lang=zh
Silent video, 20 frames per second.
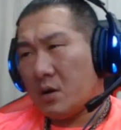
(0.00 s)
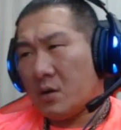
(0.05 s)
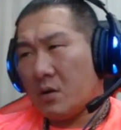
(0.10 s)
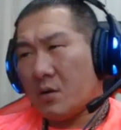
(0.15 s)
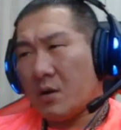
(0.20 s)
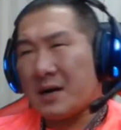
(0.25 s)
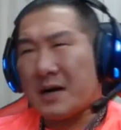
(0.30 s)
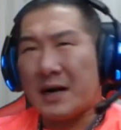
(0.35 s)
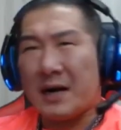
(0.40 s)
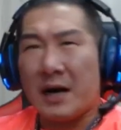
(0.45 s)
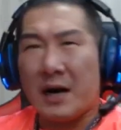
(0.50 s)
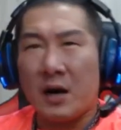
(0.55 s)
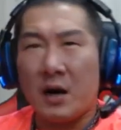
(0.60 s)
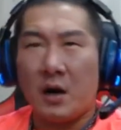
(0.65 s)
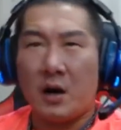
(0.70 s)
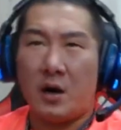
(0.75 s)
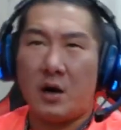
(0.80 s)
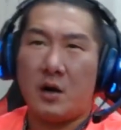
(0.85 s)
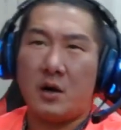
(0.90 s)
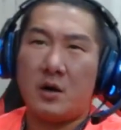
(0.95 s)
我讲啦
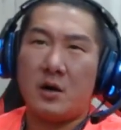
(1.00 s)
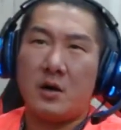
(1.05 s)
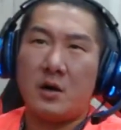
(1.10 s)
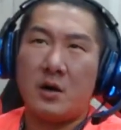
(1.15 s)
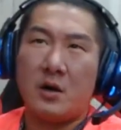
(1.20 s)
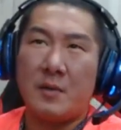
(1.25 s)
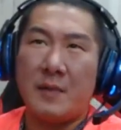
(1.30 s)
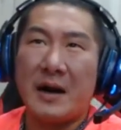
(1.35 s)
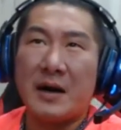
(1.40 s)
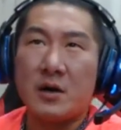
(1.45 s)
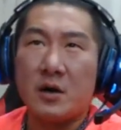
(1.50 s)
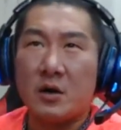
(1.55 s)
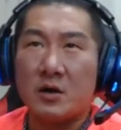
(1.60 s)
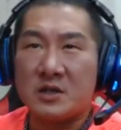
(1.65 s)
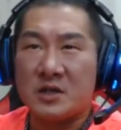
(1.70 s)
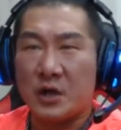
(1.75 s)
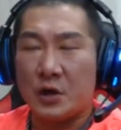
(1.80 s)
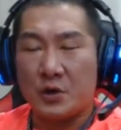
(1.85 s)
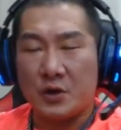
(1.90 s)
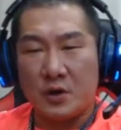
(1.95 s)
吼，网络
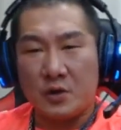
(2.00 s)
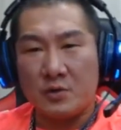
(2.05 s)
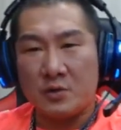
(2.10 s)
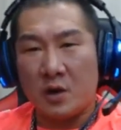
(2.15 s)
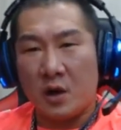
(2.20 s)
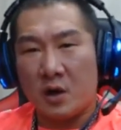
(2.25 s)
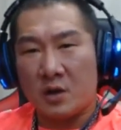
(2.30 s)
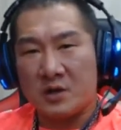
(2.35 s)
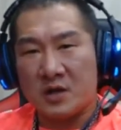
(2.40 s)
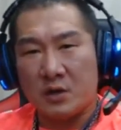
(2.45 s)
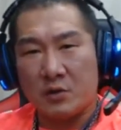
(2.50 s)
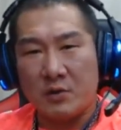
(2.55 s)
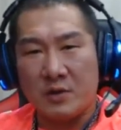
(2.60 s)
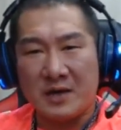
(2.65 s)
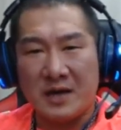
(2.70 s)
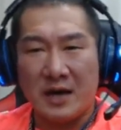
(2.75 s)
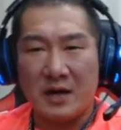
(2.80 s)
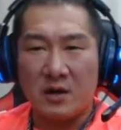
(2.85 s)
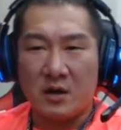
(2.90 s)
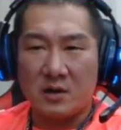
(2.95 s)
最近哦，这几
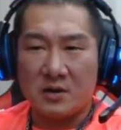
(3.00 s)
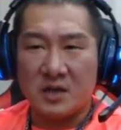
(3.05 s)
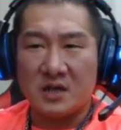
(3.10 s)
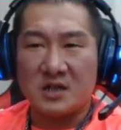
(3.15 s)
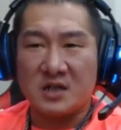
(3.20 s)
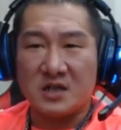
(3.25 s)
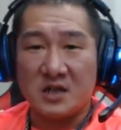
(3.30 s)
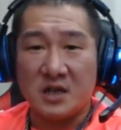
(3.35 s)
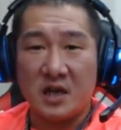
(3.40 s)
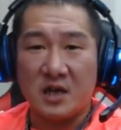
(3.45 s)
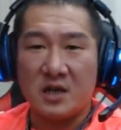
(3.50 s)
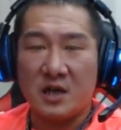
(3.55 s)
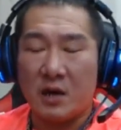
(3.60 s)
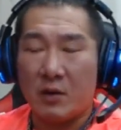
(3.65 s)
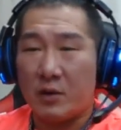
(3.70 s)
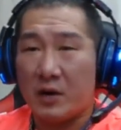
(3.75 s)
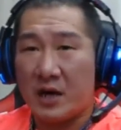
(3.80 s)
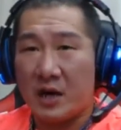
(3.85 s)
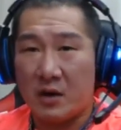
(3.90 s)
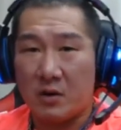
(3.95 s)
天哦，这几天啦，
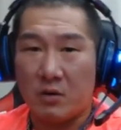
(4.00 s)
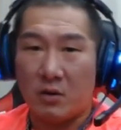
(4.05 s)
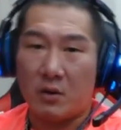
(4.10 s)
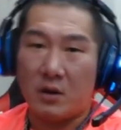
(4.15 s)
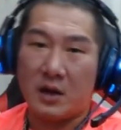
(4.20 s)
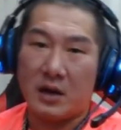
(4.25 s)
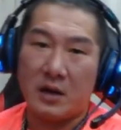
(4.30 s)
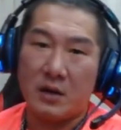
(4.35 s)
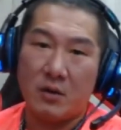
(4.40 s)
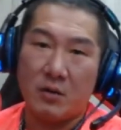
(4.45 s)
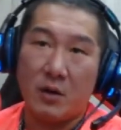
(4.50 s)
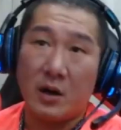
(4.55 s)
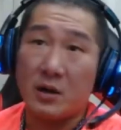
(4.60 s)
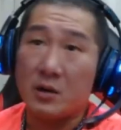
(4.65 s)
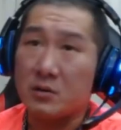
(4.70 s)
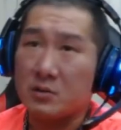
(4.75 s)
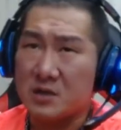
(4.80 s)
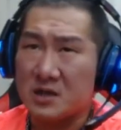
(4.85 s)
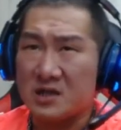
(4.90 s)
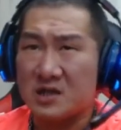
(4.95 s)
我咧看网
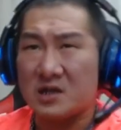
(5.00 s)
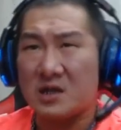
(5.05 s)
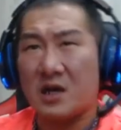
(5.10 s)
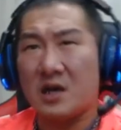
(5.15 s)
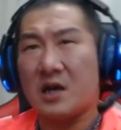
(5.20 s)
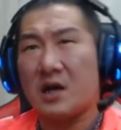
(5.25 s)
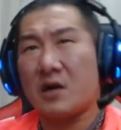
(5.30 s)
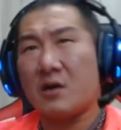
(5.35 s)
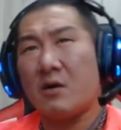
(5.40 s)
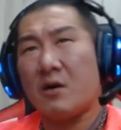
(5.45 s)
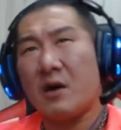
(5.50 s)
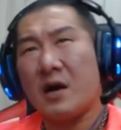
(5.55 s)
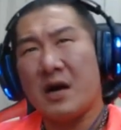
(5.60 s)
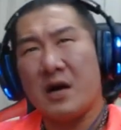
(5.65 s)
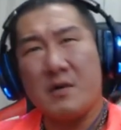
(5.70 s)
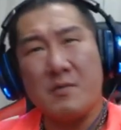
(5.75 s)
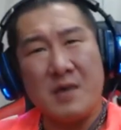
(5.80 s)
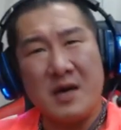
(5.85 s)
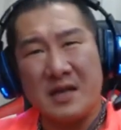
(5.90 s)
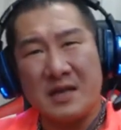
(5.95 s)
络这几天咧看，
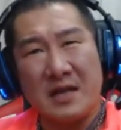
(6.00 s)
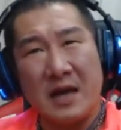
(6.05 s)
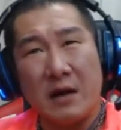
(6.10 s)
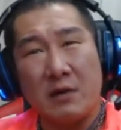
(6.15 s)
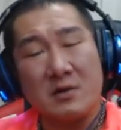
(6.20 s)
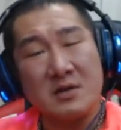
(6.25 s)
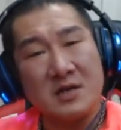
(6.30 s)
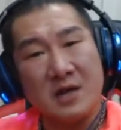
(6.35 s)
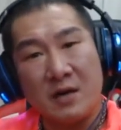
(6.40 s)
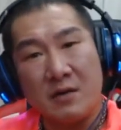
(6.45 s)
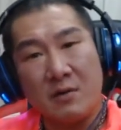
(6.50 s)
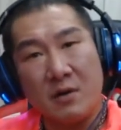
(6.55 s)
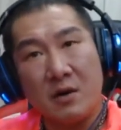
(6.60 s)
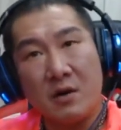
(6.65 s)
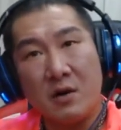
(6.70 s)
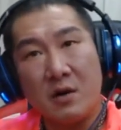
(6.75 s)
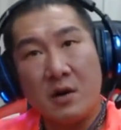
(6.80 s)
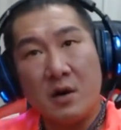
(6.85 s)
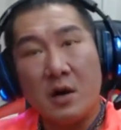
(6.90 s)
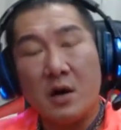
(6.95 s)
嘿，面倒你知无？
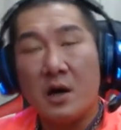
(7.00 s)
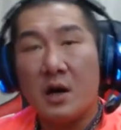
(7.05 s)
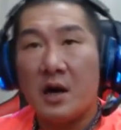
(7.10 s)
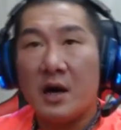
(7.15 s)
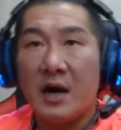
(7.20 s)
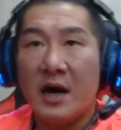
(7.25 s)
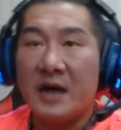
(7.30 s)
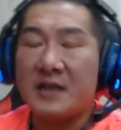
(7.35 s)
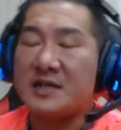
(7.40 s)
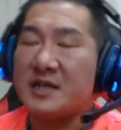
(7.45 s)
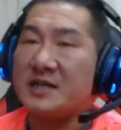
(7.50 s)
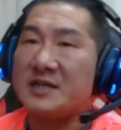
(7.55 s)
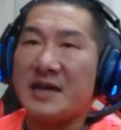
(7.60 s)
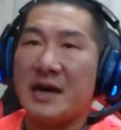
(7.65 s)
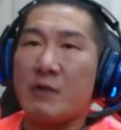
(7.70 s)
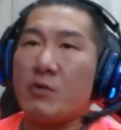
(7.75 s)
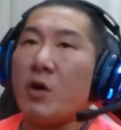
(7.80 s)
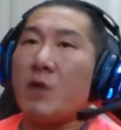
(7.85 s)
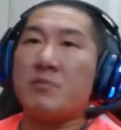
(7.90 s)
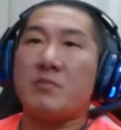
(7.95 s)
哎，真
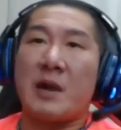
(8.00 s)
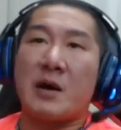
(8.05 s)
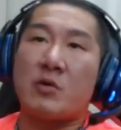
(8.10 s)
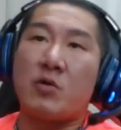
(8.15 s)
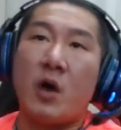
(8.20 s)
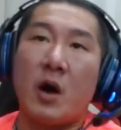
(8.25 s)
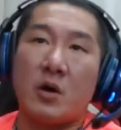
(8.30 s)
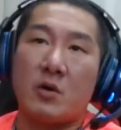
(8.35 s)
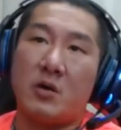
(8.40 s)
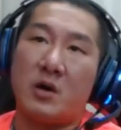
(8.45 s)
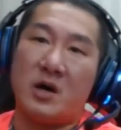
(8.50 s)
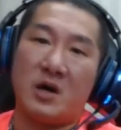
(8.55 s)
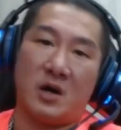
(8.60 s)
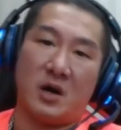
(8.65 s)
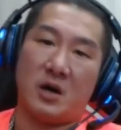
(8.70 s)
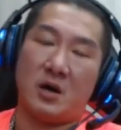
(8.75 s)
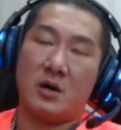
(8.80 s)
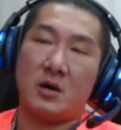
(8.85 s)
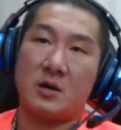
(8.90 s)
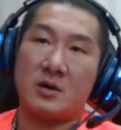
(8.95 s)
家我们不跨过
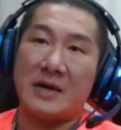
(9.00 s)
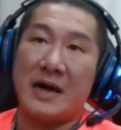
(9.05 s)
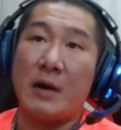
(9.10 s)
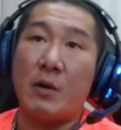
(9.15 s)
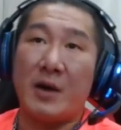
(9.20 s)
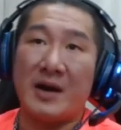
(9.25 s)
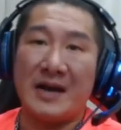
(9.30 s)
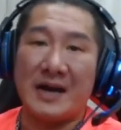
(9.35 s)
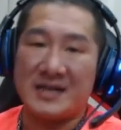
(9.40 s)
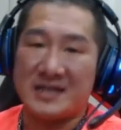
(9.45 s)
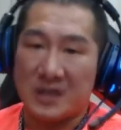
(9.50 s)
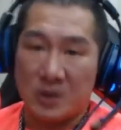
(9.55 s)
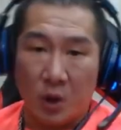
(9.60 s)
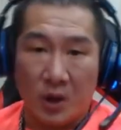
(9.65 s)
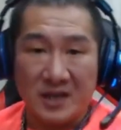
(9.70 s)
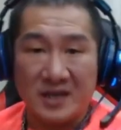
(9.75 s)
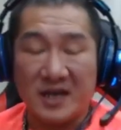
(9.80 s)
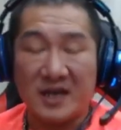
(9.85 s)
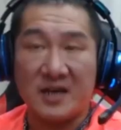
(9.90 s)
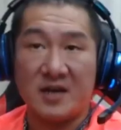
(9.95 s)
哦，台湾人家
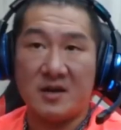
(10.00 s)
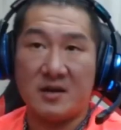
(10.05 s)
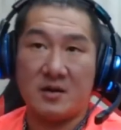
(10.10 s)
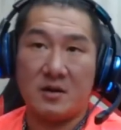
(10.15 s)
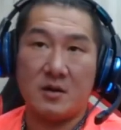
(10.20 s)
团结的，